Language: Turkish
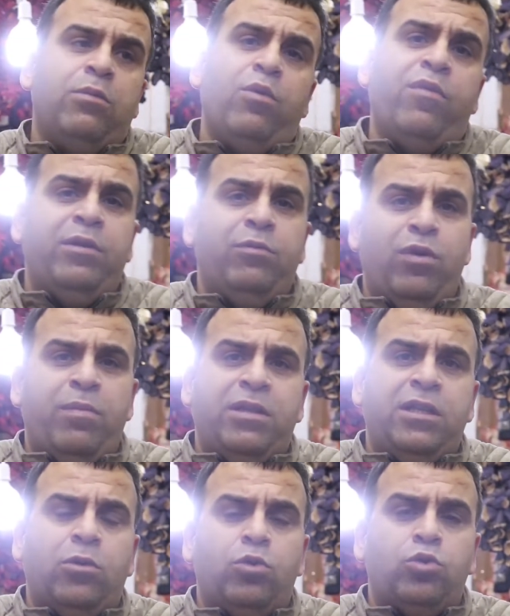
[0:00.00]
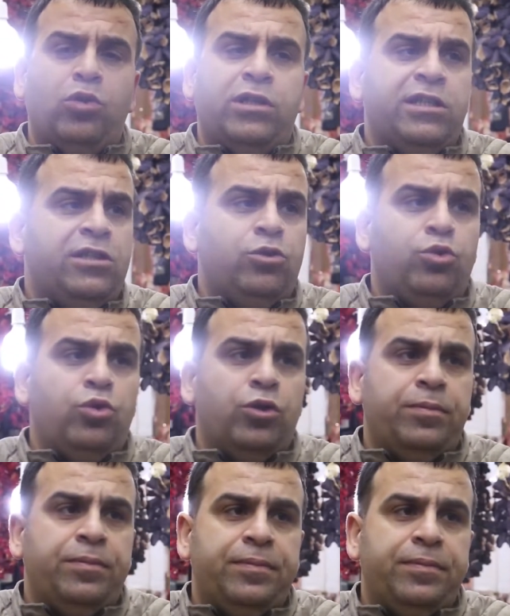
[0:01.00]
da bu vebaldan kurtulur diye düşünüyorum.